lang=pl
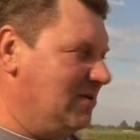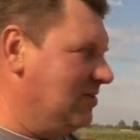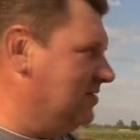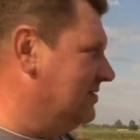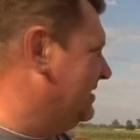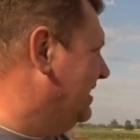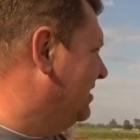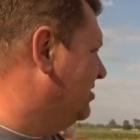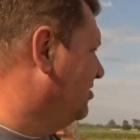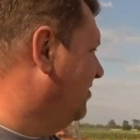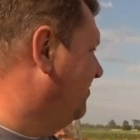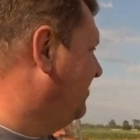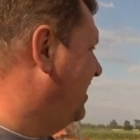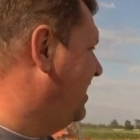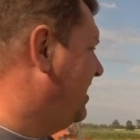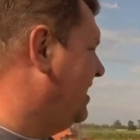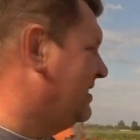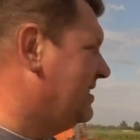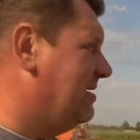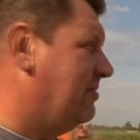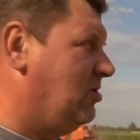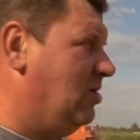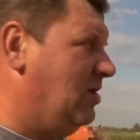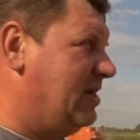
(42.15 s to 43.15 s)
tego rodzaju, że
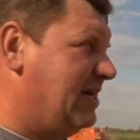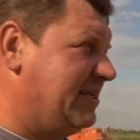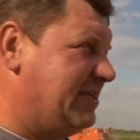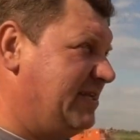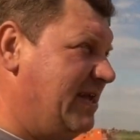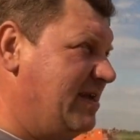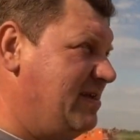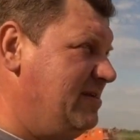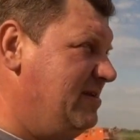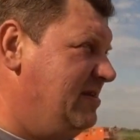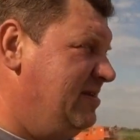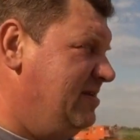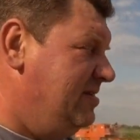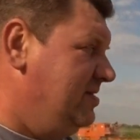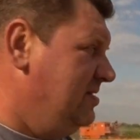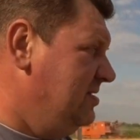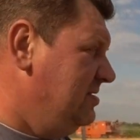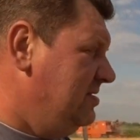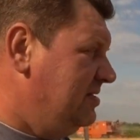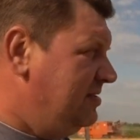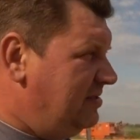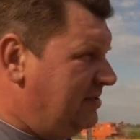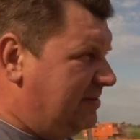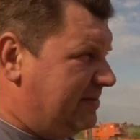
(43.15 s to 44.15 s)
wieje nam cholernie.
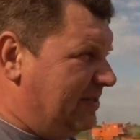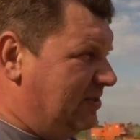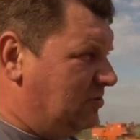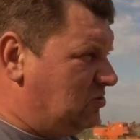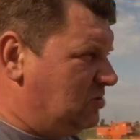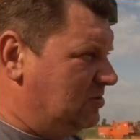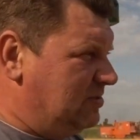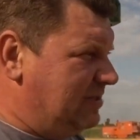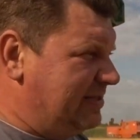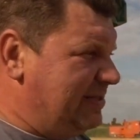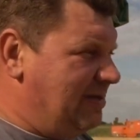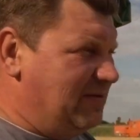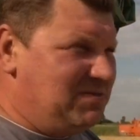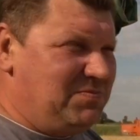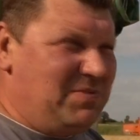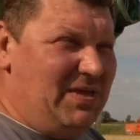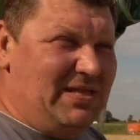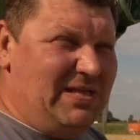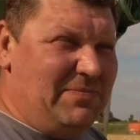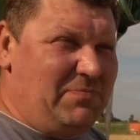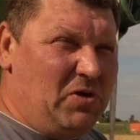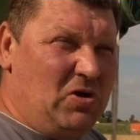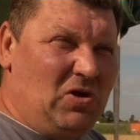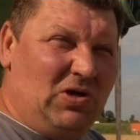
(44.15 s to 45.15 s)
No jutro nadają
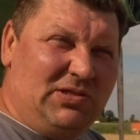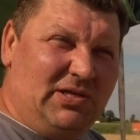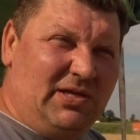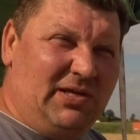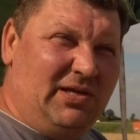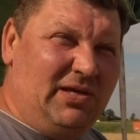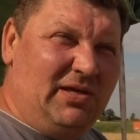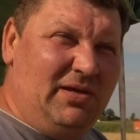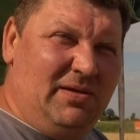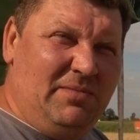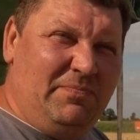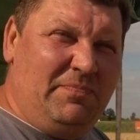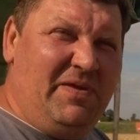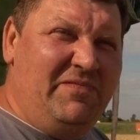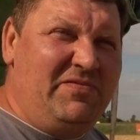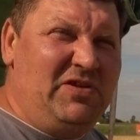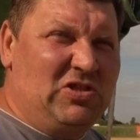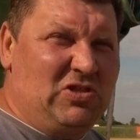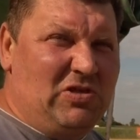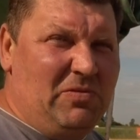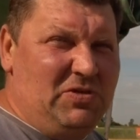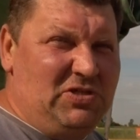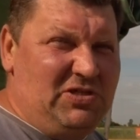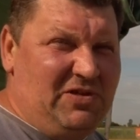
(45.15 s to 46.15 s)
zmianę pogody i
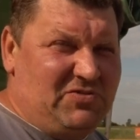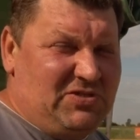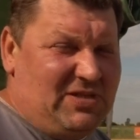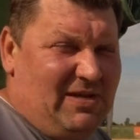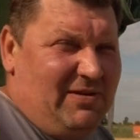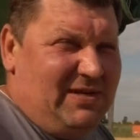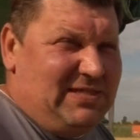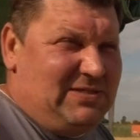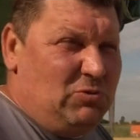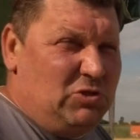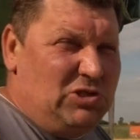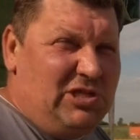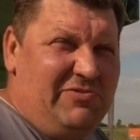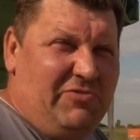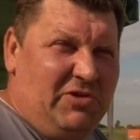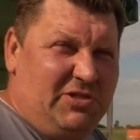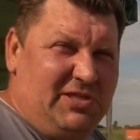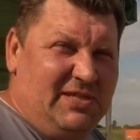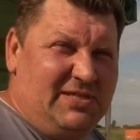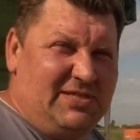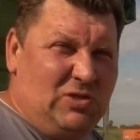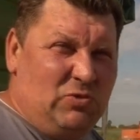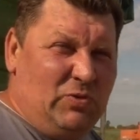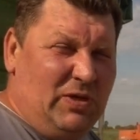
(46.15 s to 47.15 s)
pewnie to będzie cała
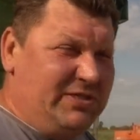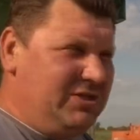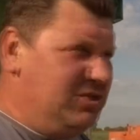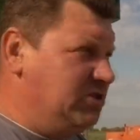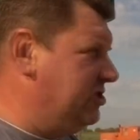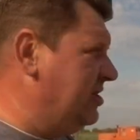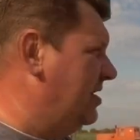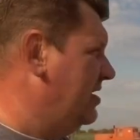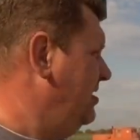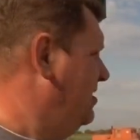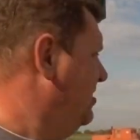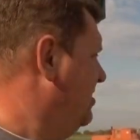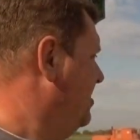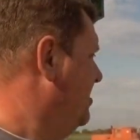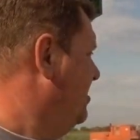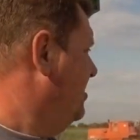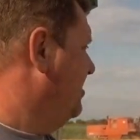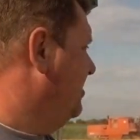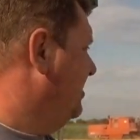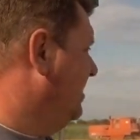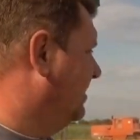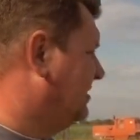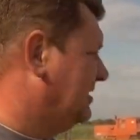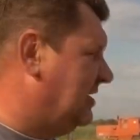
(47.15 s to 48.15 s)
złośliwość tej sytuacji, że
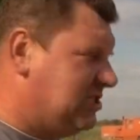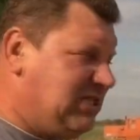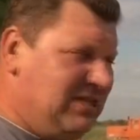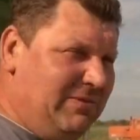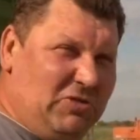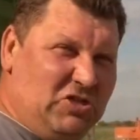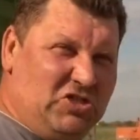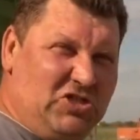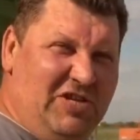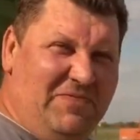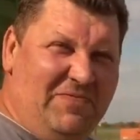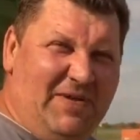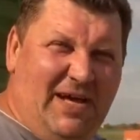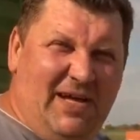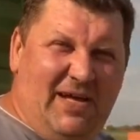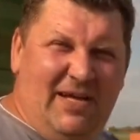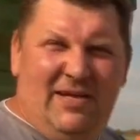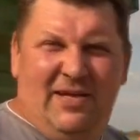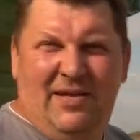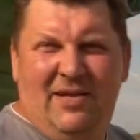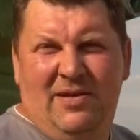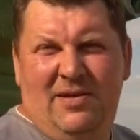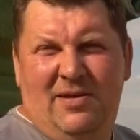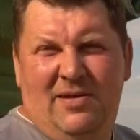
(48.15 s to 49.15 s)
jak zaczniemy żniwa,
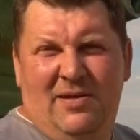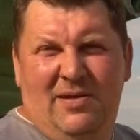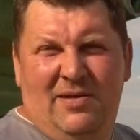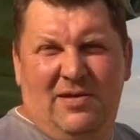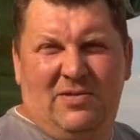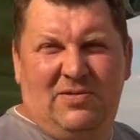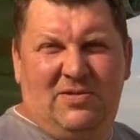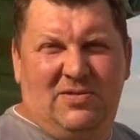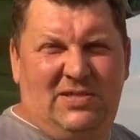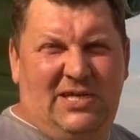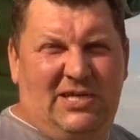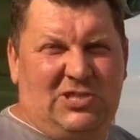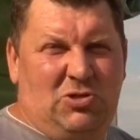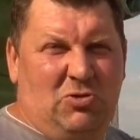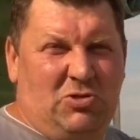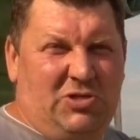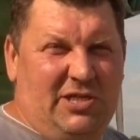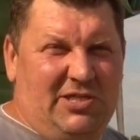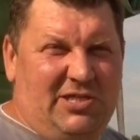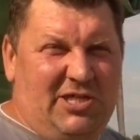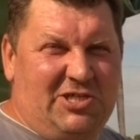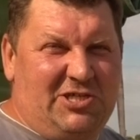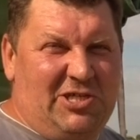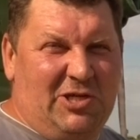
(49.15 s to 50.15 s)
to zaczną
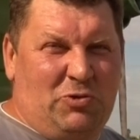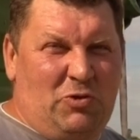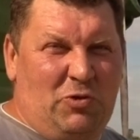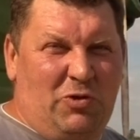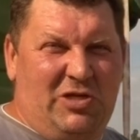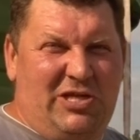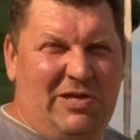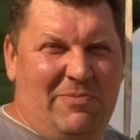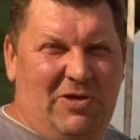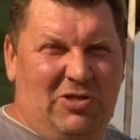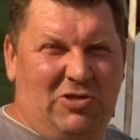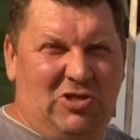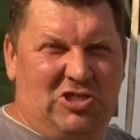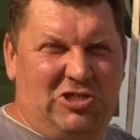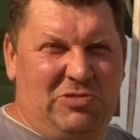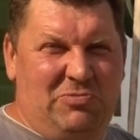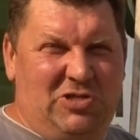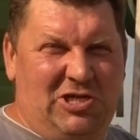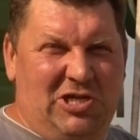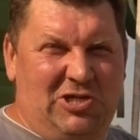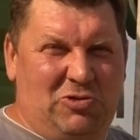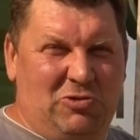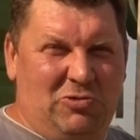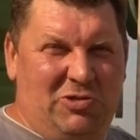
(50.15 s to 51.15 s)
się deszcze, których nie ma do
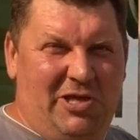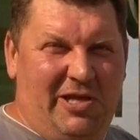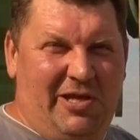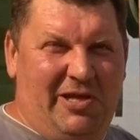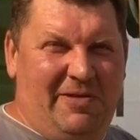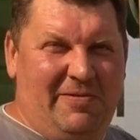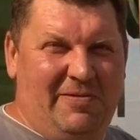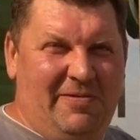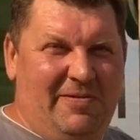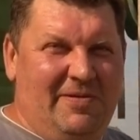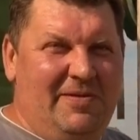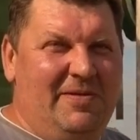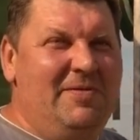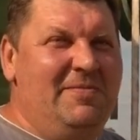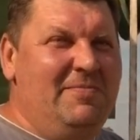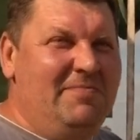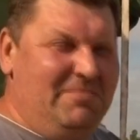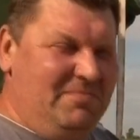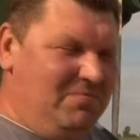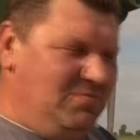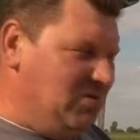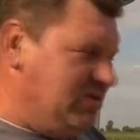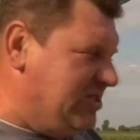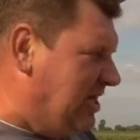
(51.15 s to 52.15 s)
80 dni.
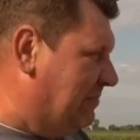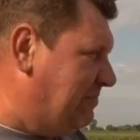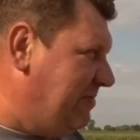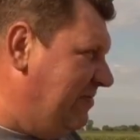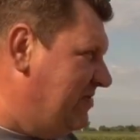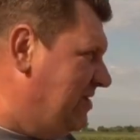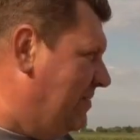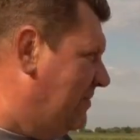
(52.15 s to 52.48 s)
Tak to